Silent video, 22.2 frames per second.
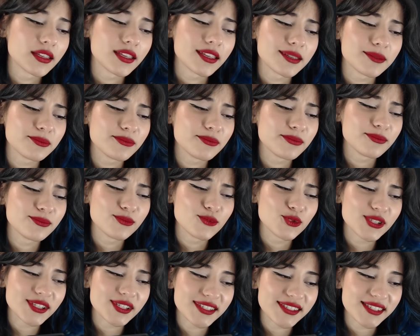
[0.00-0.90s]
e,
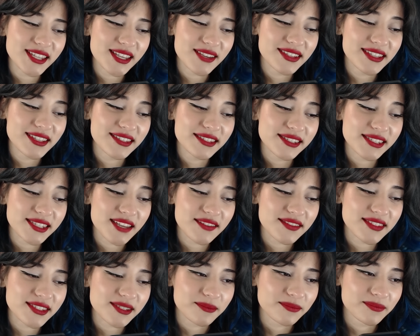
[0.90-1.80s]
müzik zevkini
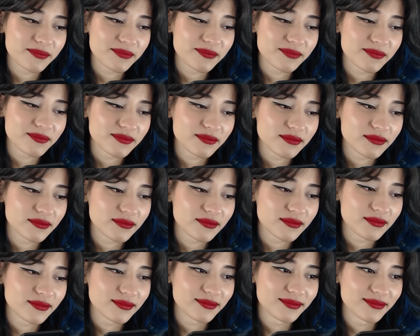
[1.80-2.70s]
sevdim.
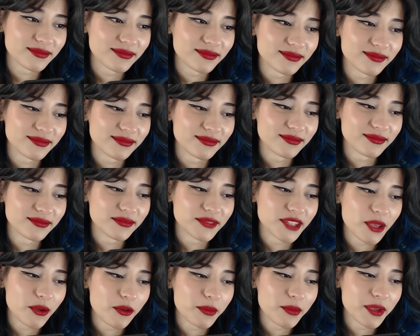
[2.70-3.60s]

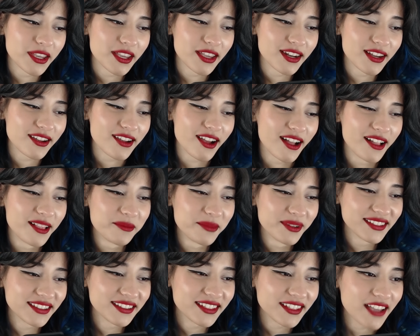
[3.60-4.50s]
Dememe gerek
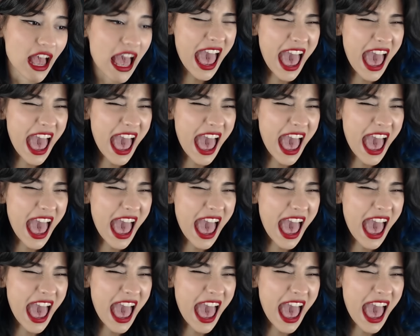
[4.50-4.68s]
kalmadı ki.